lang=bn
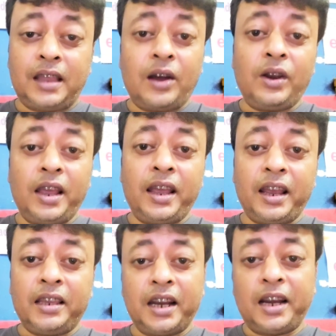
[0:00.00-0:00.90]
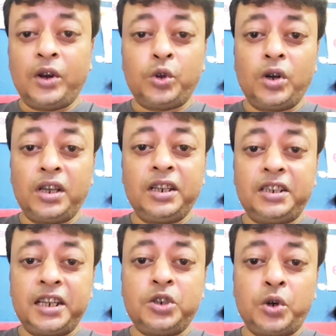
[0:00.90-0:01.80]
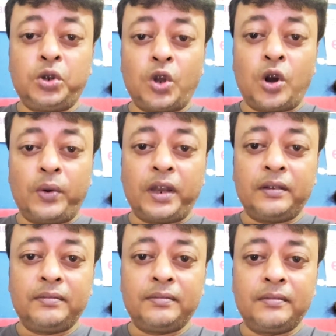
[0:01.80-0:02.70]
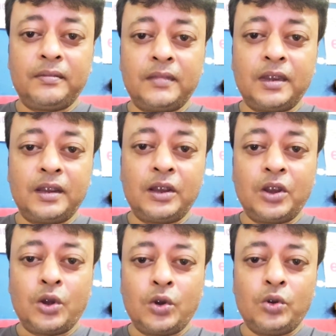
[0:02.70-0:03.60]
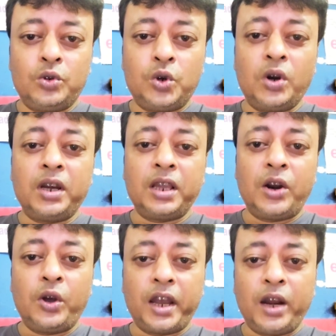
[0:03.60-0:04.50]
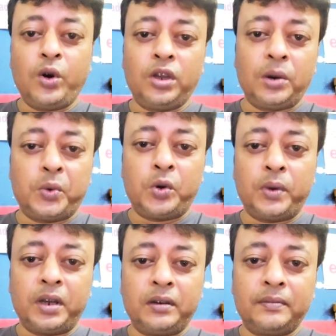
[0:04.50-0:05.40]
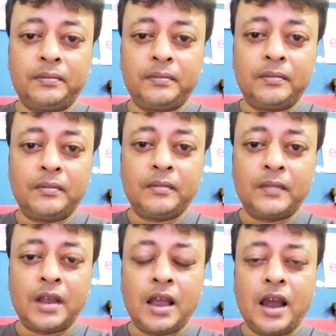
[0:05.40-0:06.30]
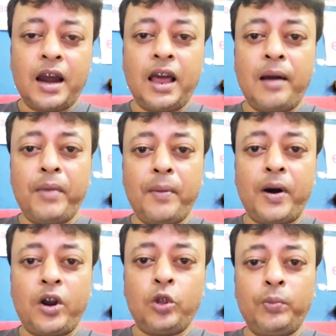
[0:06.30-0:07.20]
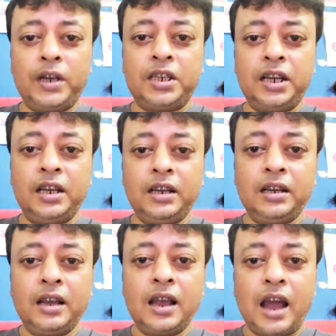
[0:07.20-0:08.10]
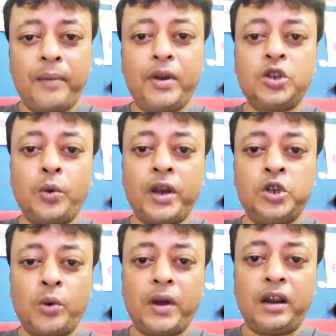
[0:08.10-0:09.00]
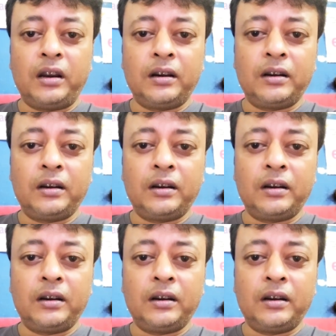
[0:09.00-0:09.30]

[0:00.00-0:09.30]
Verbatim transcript: তাহলে এদেরকেও তো নীতি চেঞ্জ করতে হবে জঙ্গিদের হয়ে কেন কথা বলবে আরে আমরা ভারতবাসী আমরা সবাই সমান